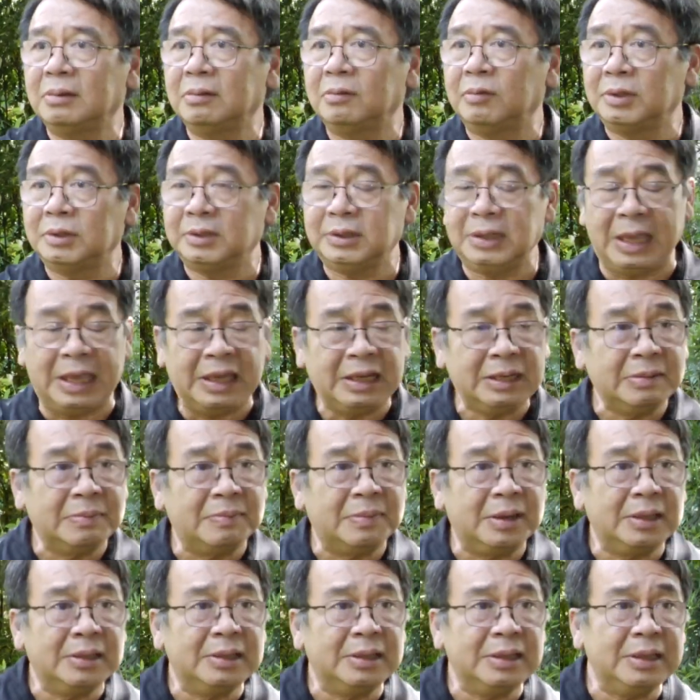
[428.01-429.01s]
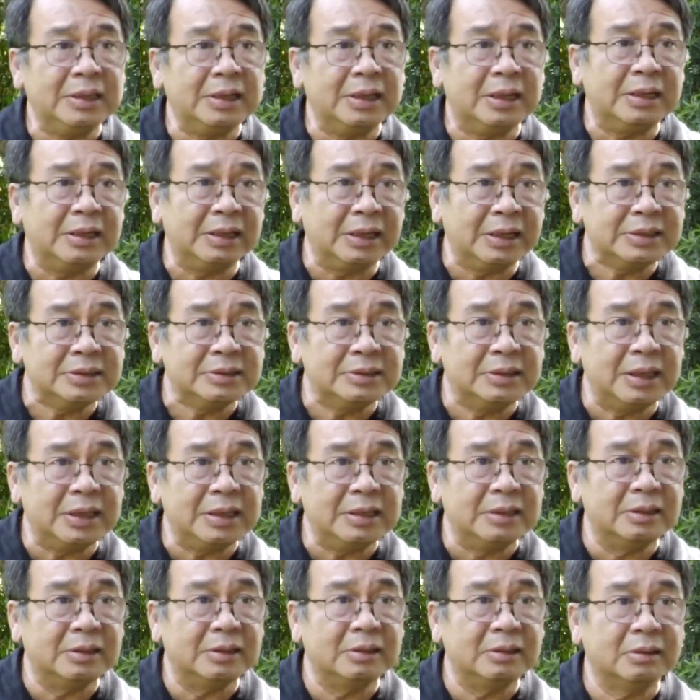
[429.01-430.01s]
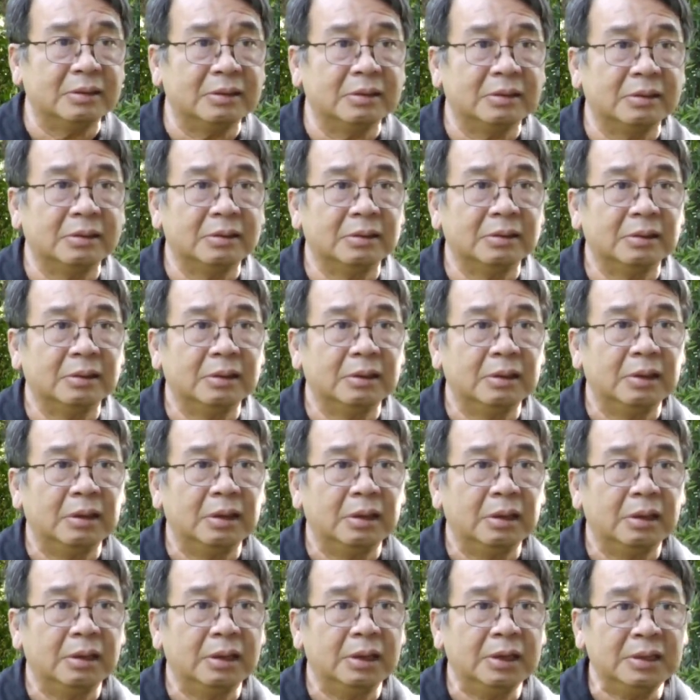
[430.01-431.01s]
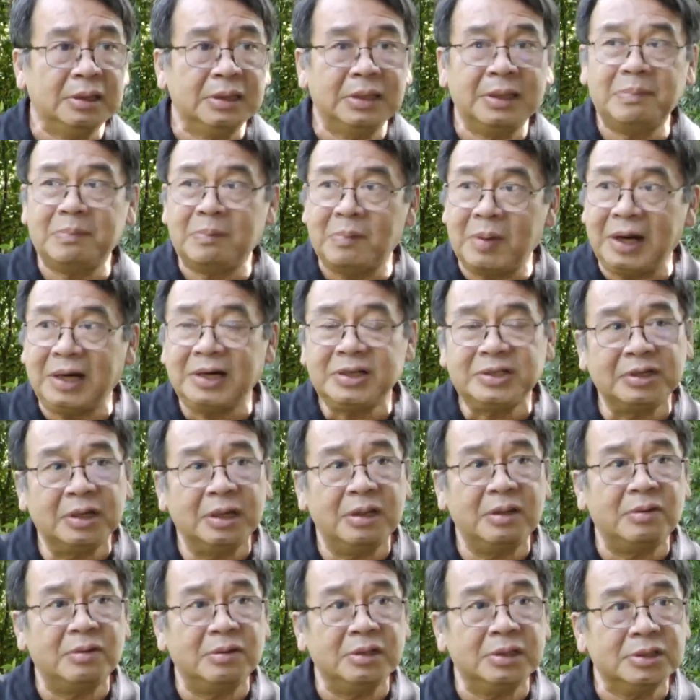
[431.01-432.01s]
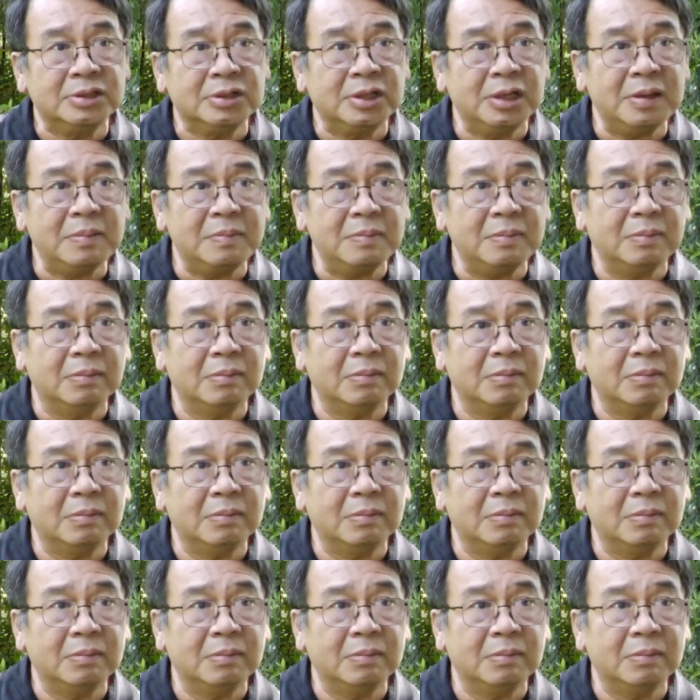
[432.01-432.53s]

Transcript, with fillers: Was anybody arrested in the martial law regime?